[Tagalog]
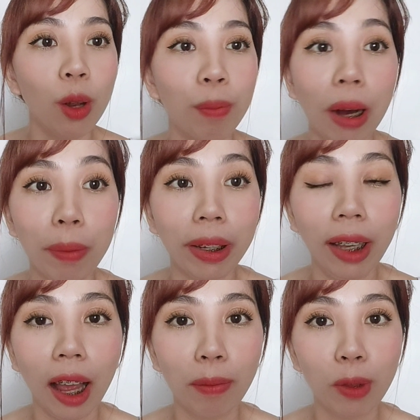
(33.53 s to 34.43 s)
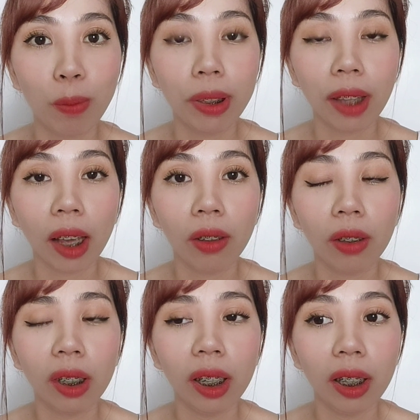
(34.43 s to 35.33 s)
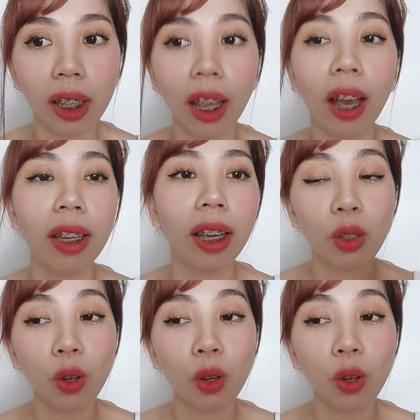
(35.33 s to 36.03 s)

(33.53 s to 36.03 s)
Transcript: makapaghilamos man tayo or hindi, ayan.